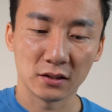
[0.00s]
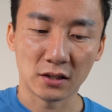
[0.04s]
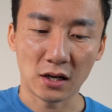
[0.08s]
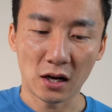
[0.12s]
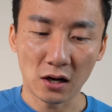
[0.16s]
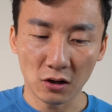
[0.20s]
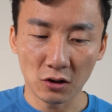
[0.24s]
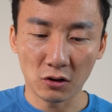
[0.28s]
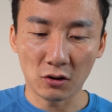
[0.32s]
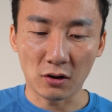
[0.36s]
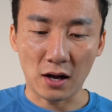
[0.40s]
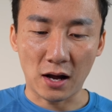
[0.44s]

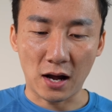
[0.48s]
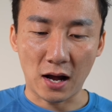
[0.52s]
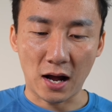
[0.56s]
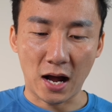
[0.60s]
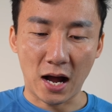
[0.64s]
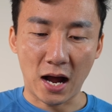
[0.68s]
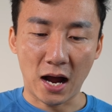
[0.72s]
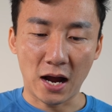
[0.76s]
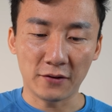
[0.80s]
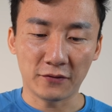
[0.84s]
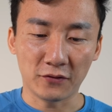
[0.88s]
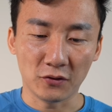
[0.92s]
然后
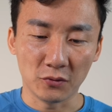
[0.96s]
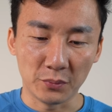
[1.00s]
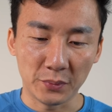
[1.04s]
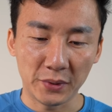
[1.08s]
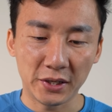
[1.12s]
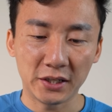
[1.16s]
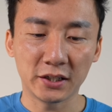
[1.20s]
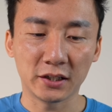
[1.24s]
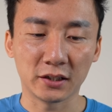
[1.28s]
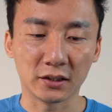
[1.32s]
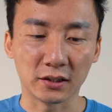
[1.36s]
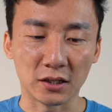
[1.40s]
iPhone
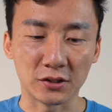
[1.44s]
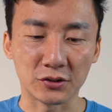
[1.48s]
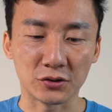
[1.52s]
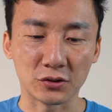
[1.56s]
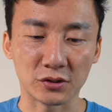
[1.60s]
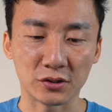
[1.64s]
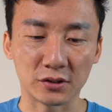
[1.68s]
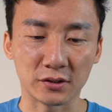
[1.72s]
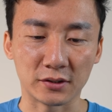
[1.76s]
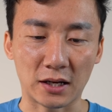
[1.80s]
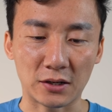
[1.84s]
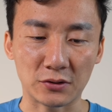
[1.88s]
mini 呢，就
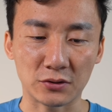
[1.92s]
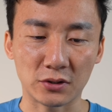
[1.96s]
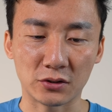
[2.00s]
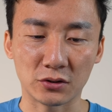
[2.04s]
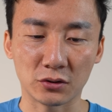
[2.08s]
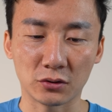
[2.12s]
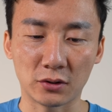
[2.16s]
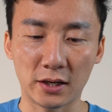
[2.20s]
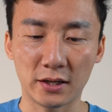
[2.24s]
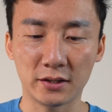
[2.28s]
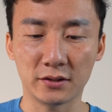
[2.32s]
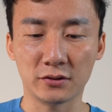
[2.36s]
是你拿出来之
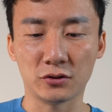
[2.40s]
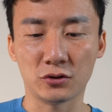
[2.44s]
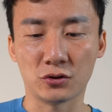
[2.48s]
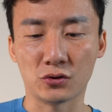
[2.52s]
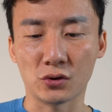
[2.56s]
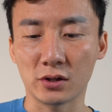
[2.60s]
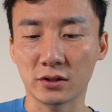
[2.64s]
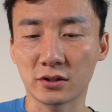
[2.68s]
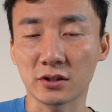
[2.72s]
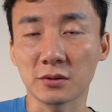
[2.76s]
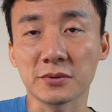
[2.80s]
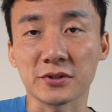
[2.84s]
后，哎，你觉
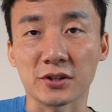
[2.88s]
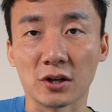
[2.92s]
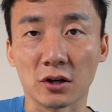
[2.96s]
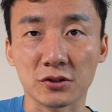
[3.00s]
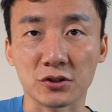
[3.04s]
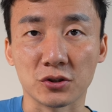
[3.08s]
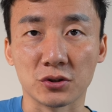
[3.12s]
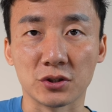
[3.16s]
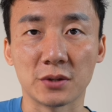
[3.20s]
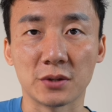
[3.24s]
得这么小的手